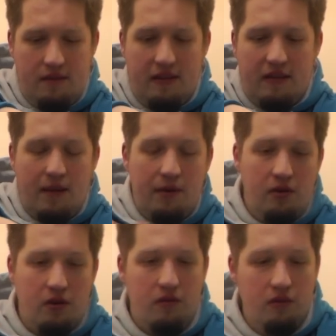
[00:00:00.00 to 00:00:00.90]
Was kann man
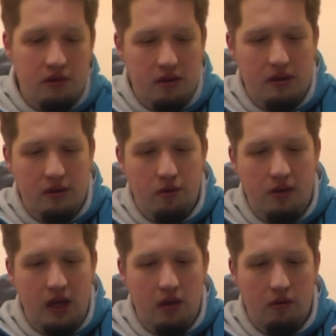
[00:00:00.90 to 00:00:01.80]
noch zur
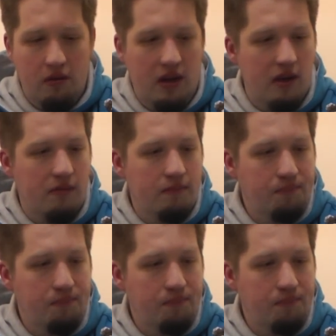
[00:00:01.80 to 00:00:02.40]
neuen Ego sagen?